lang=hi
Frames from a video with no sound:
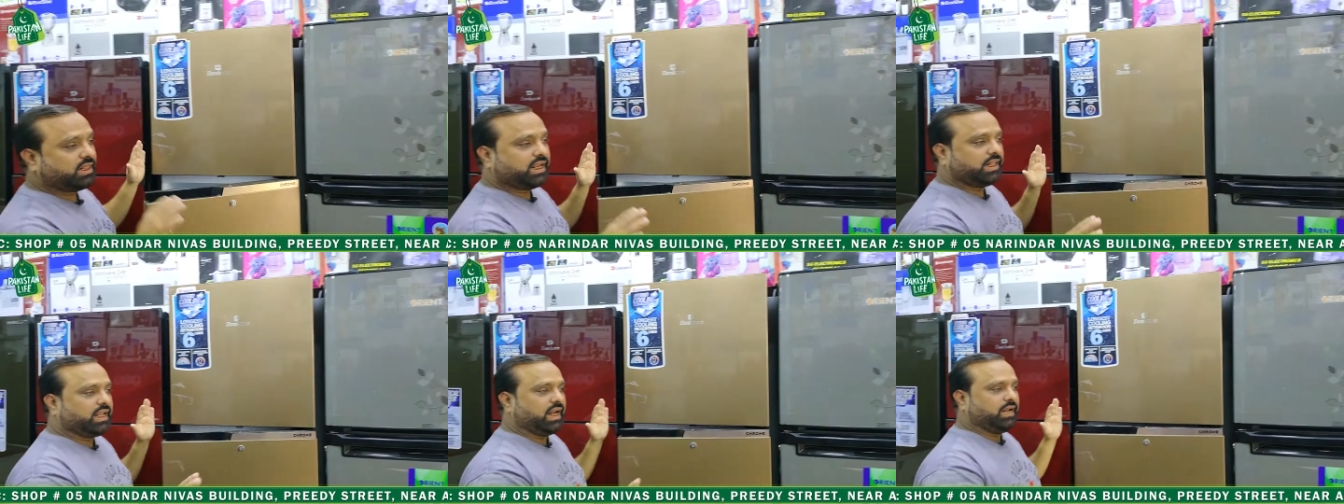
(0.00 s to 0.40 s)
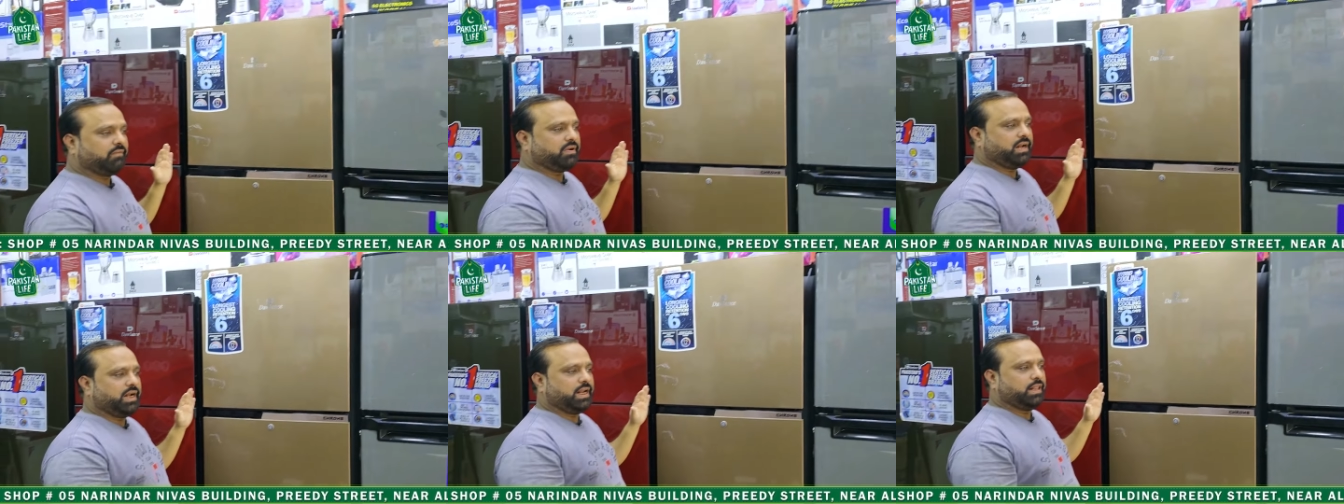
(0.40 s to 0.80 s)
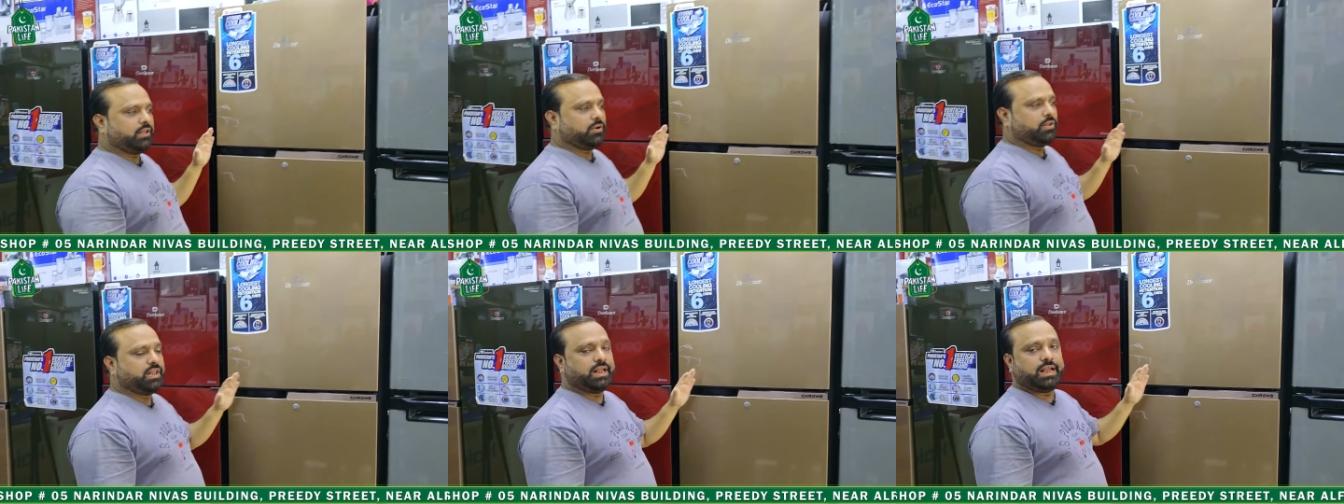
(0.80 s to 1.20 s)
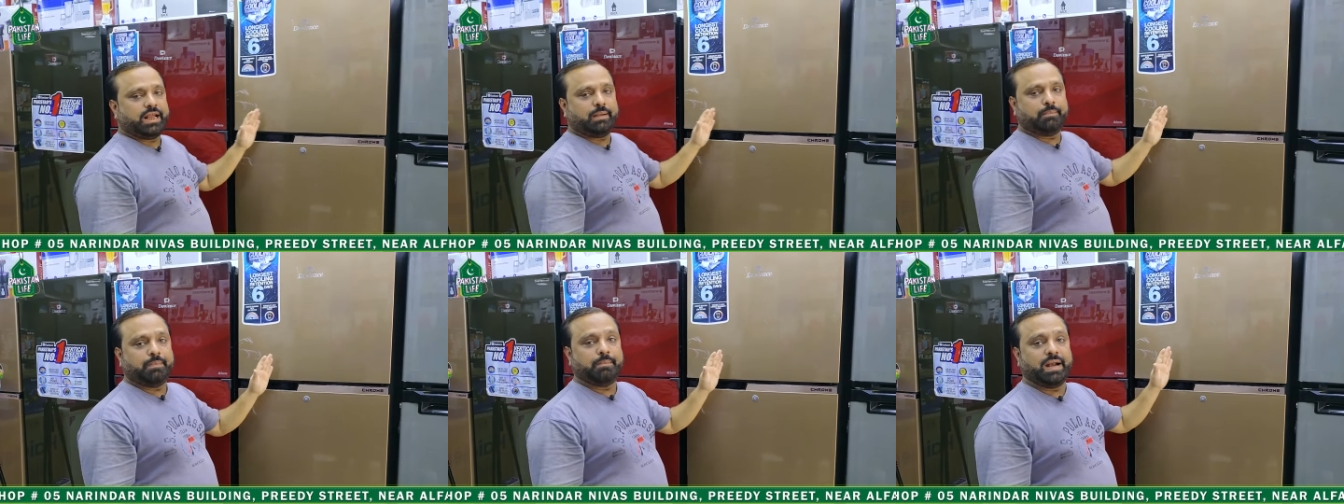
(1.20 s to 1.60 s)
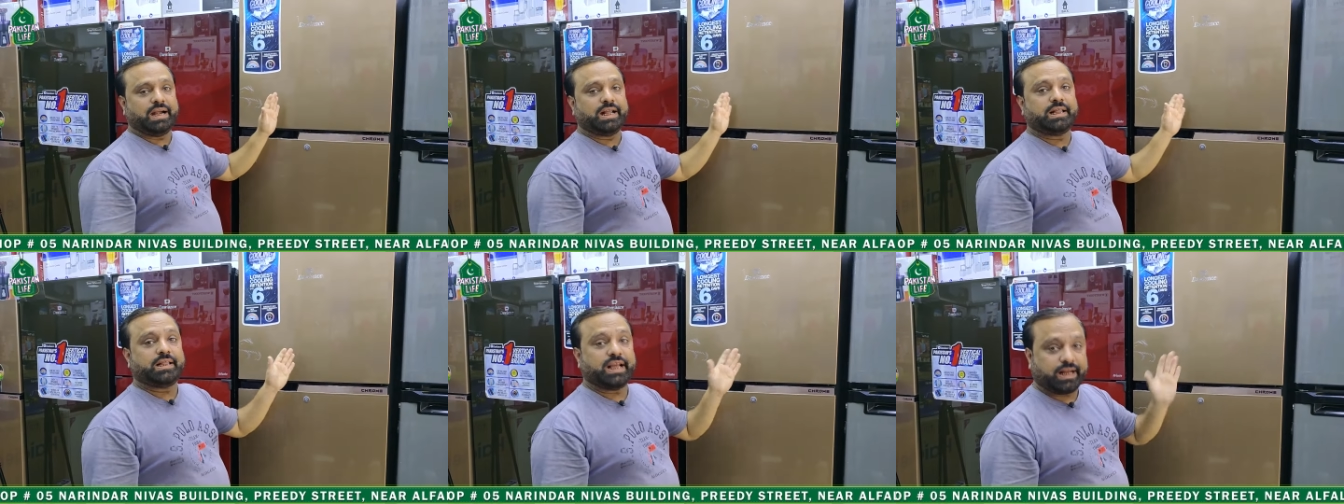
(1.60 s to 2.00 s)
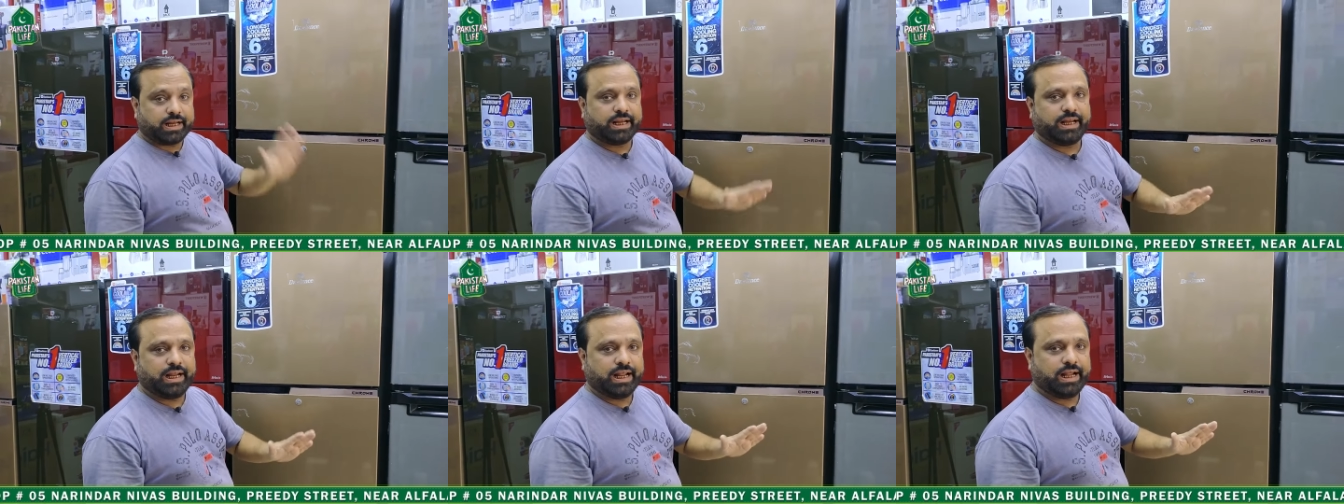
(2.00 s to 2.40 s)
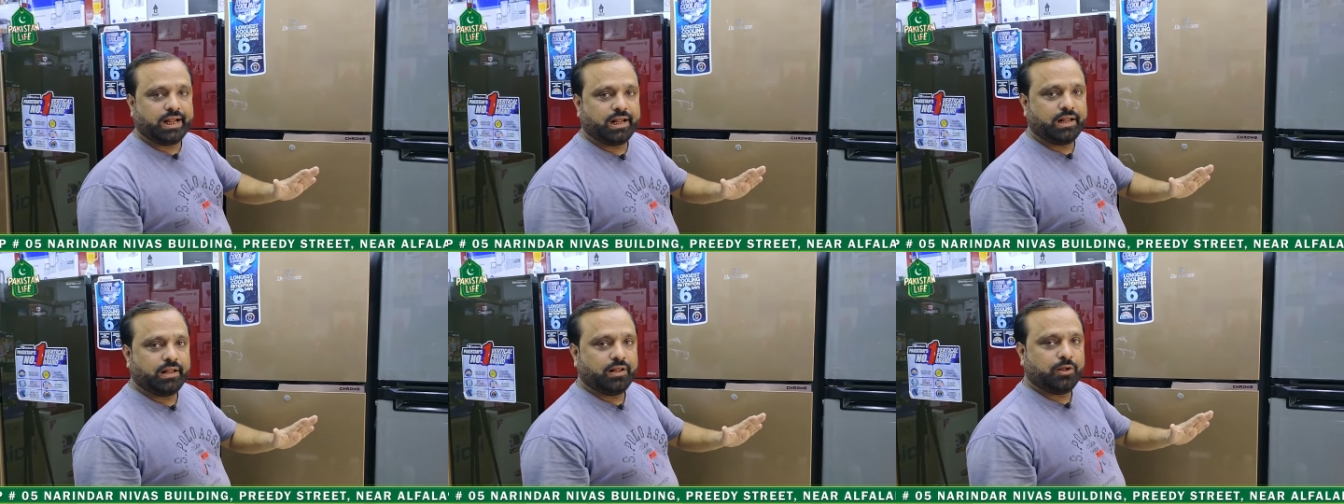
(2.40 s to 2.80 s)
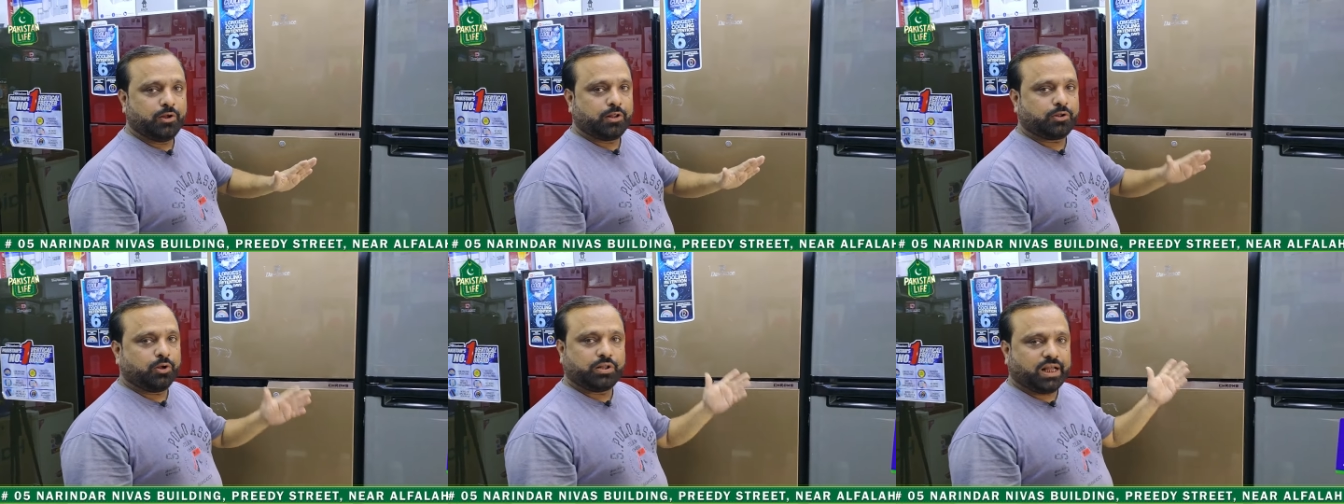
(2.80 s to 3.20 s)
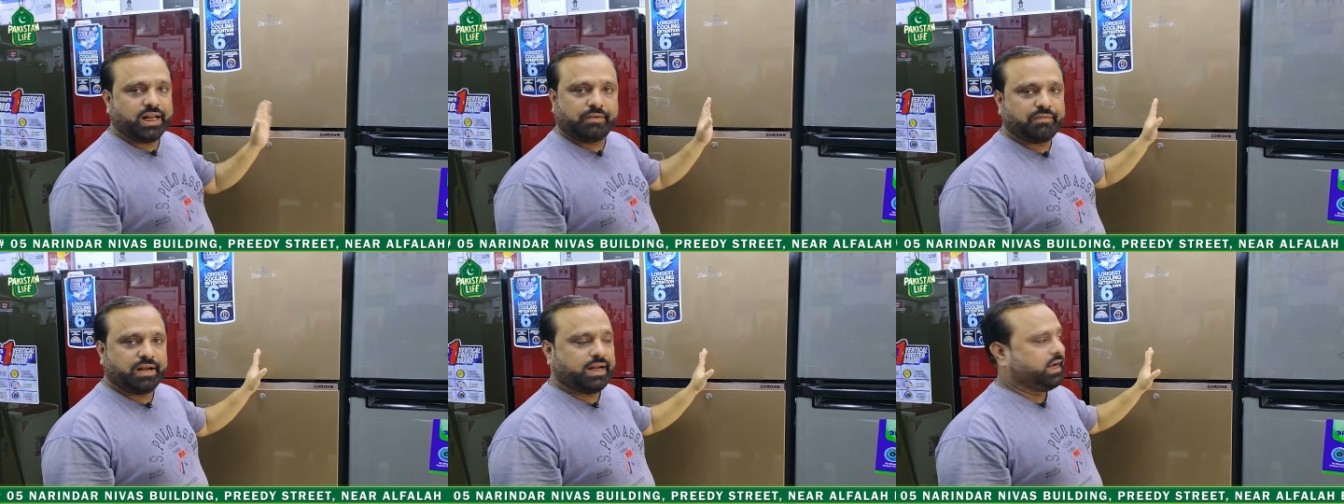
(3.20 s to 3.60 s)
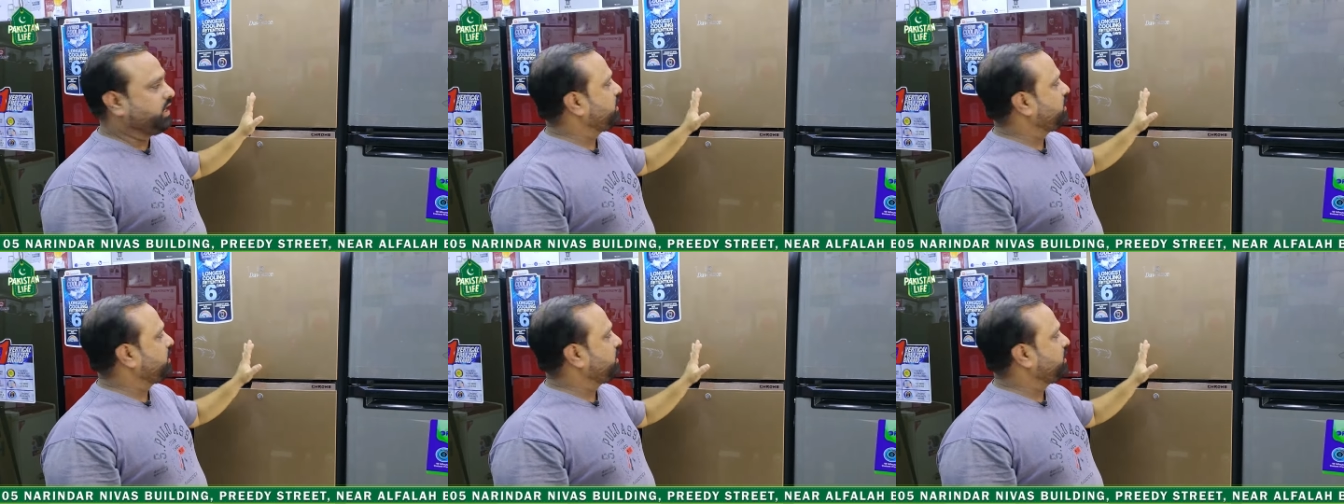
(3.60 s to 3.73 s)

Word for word: की तारीफ करने की ज़रूरत नहीं है मेड इन तरक्की है इसको तारीफ करने की